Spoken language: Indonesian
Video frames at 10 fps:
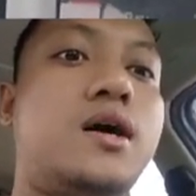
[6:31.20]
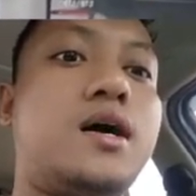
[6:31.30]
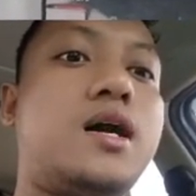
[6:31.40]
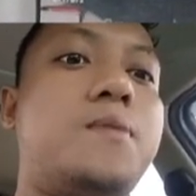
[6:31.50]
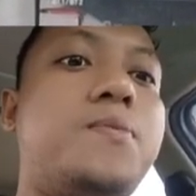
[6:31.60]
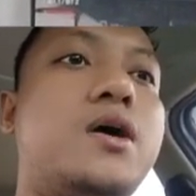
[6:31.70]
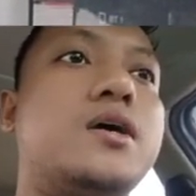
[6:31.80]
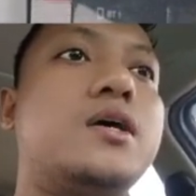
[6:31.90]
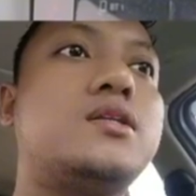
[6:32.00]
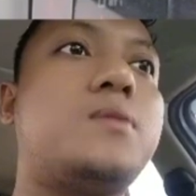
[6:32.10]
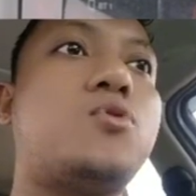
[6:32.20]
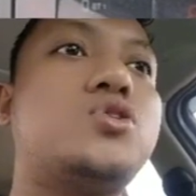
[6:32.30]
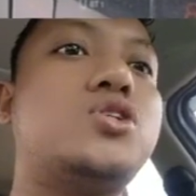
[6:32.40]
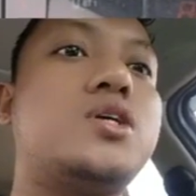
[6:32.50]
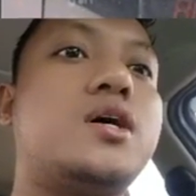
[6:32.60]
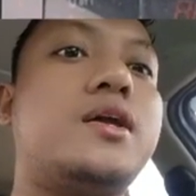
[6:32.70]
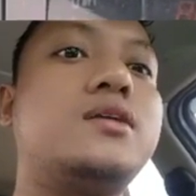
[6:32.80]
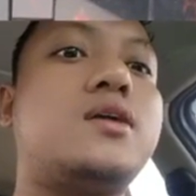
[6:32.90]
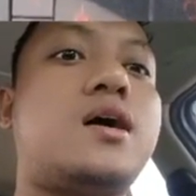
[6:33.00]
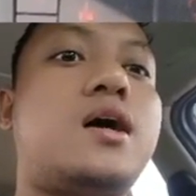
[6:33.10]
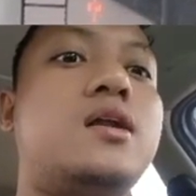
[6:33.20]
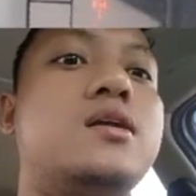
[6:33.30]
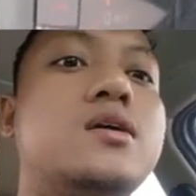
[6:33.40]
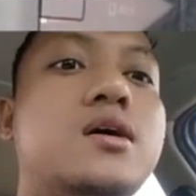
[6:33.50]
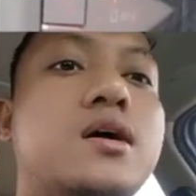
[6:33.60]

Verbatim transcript: Nah, kenapa kita posisikan netral?